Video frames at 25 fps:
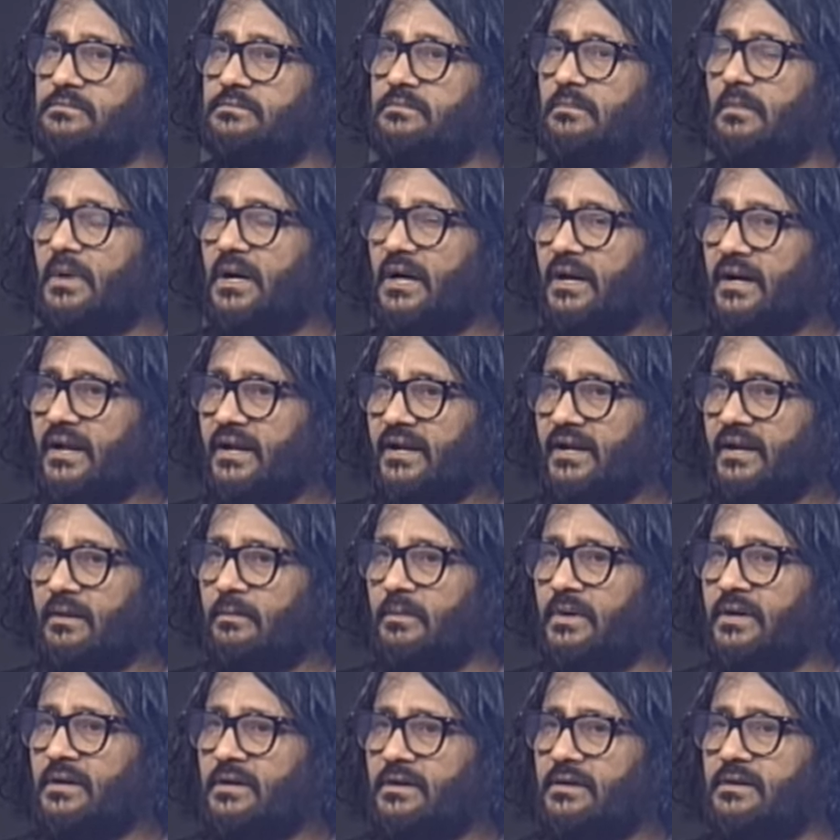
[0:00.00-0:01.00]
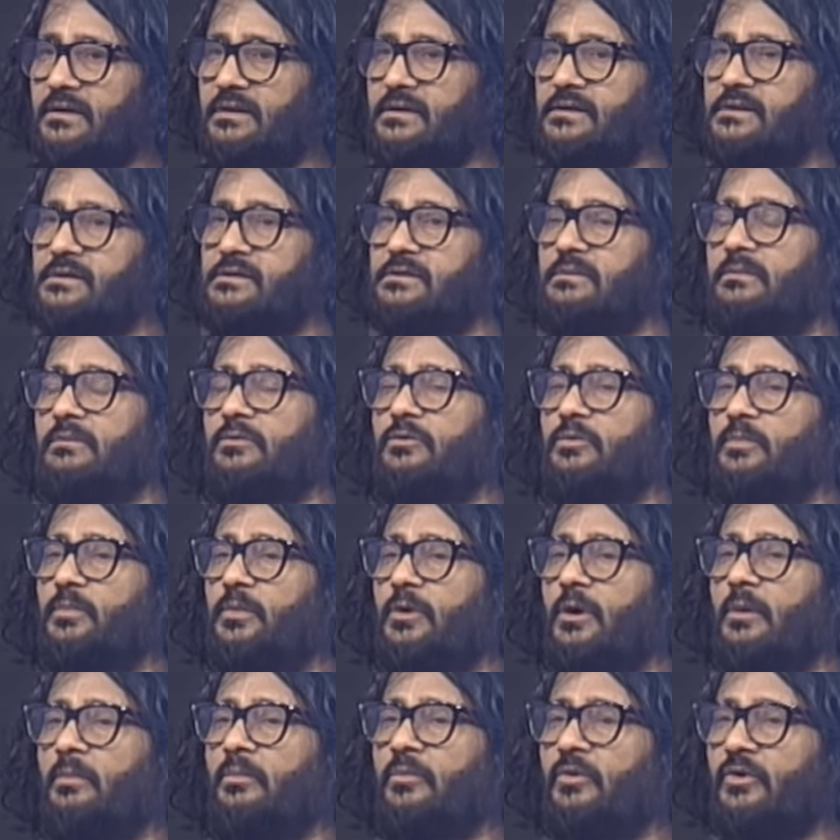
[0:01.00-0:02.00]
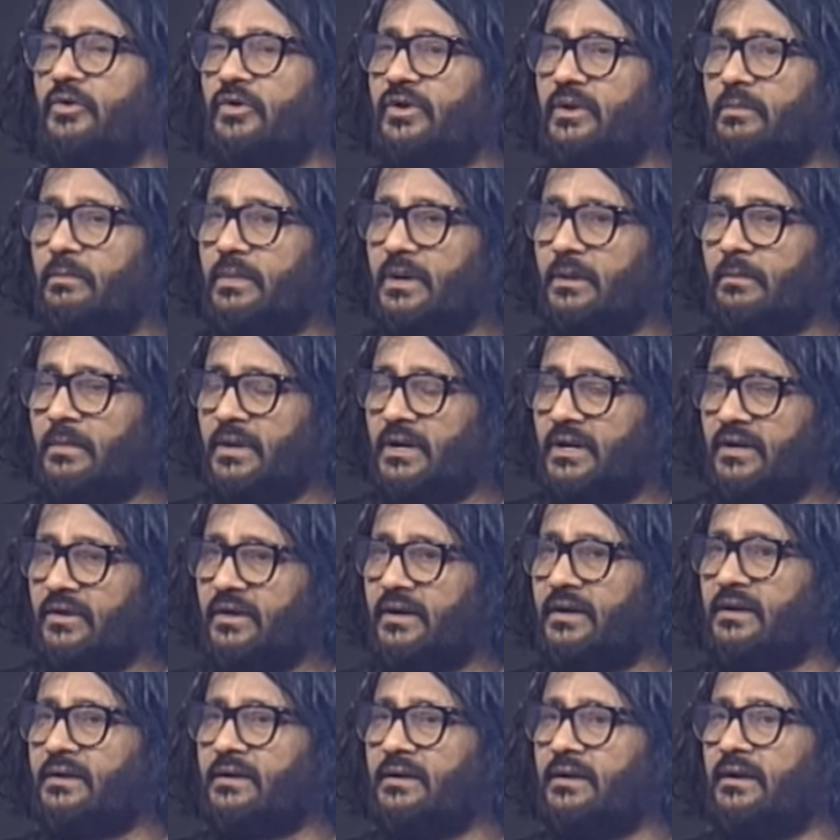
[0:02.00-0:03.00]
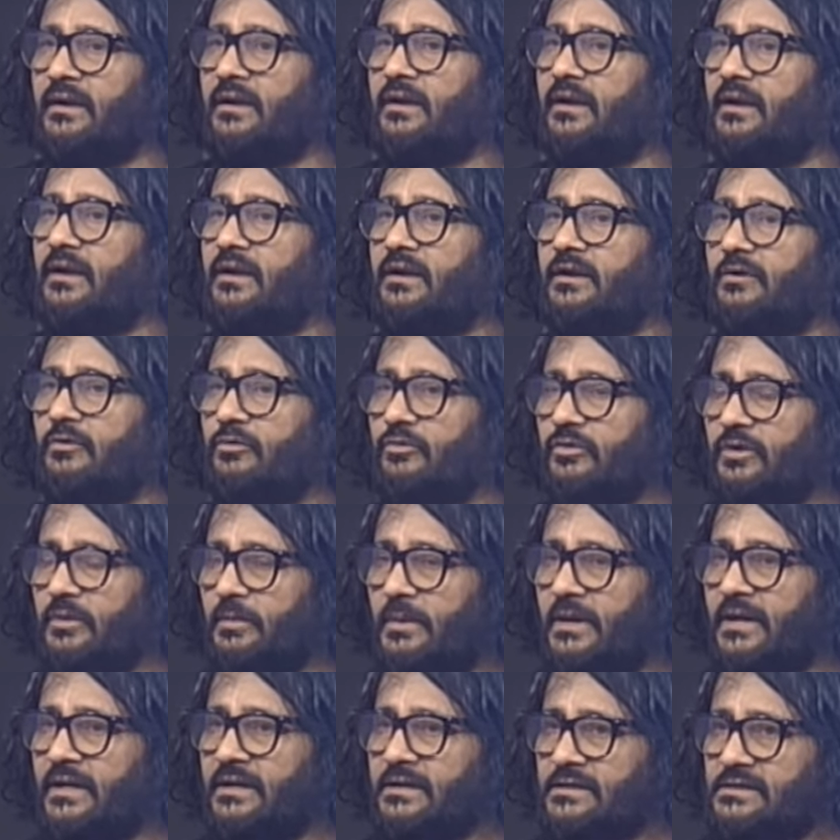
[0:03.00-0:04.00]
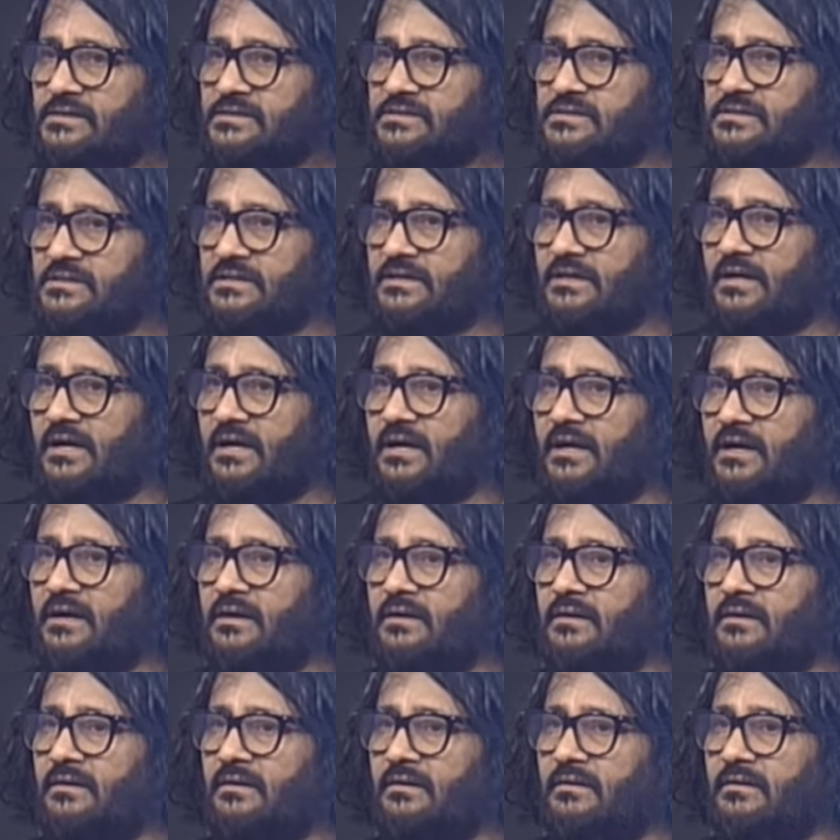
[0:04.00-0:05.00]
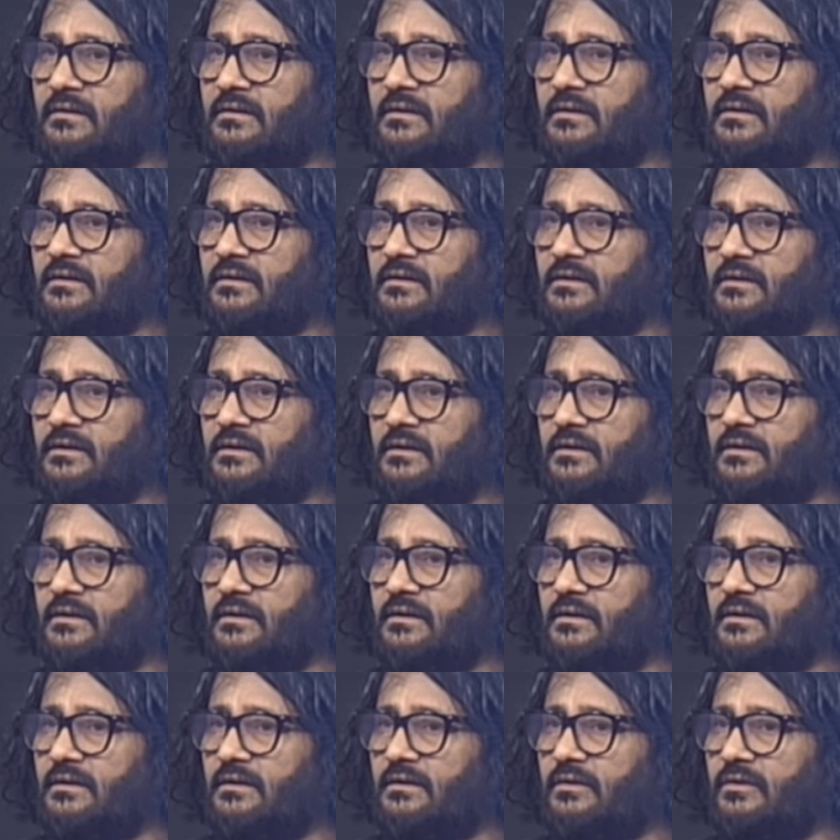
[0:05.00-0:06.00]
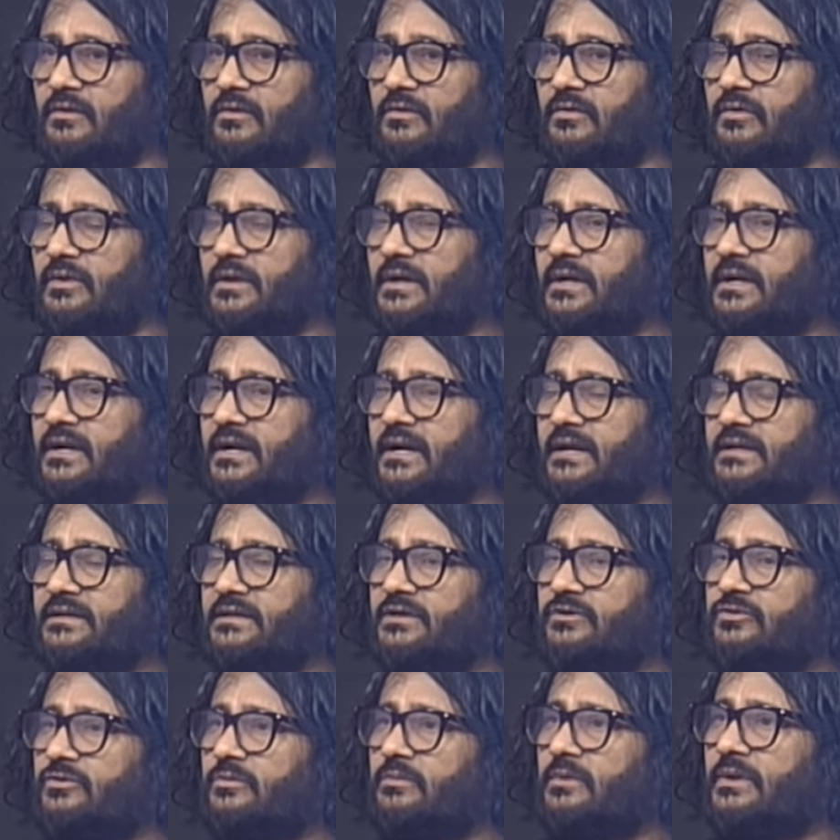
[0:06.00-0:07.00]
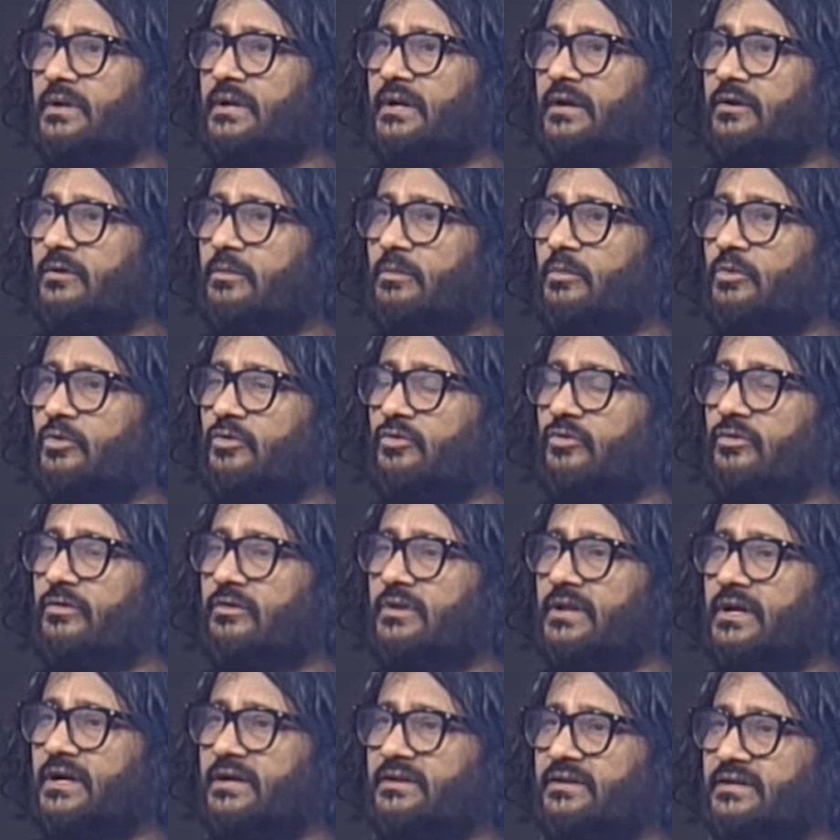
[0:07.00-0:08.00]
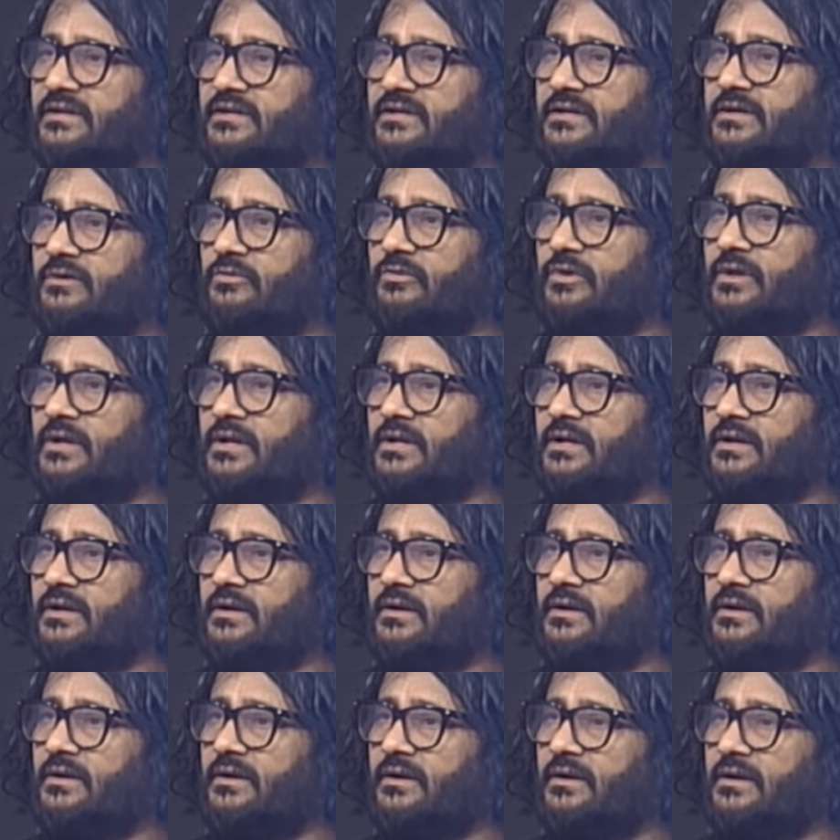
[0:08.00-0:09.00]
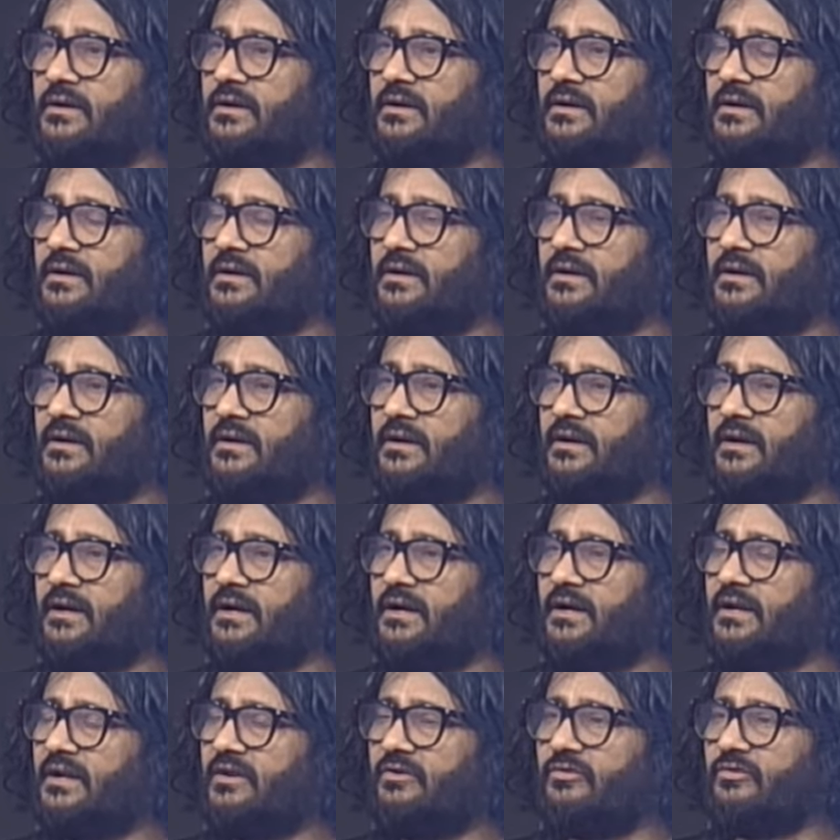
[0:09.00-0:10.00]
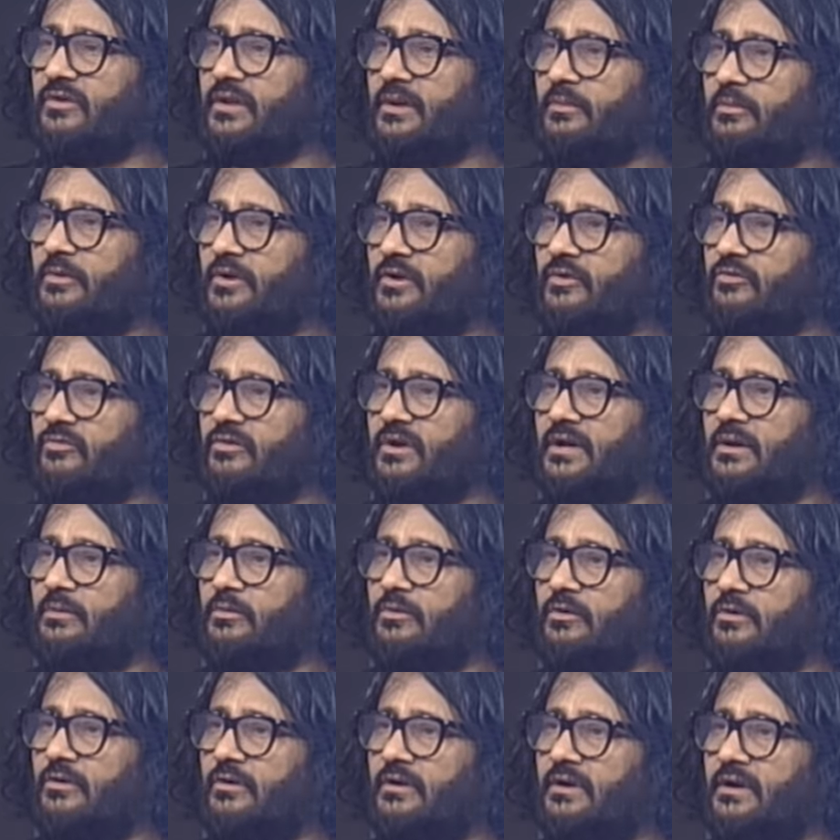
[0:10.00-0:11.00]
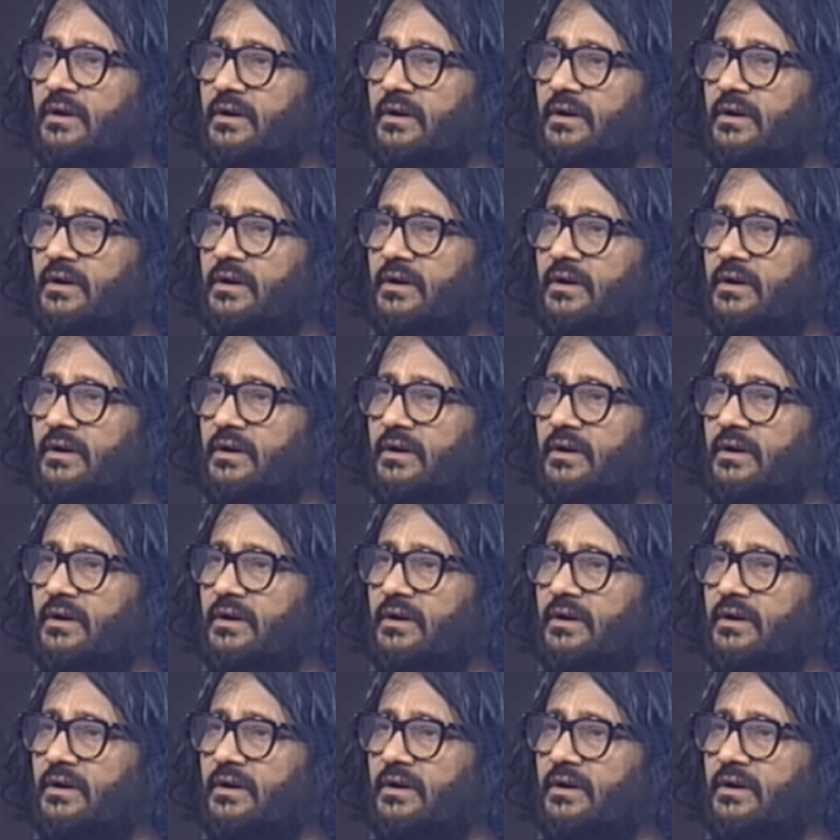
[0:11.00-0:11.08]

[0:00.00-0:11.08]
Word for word: মা নাই আমার খুব কম বয়সে মা মারা যান এটাও হতে পারে আর ওই যে কাজের সময় একটু মনোযোগ দেওয়ার চেষ্টা করি আর কিছু তেমন কিছু না মনে হয়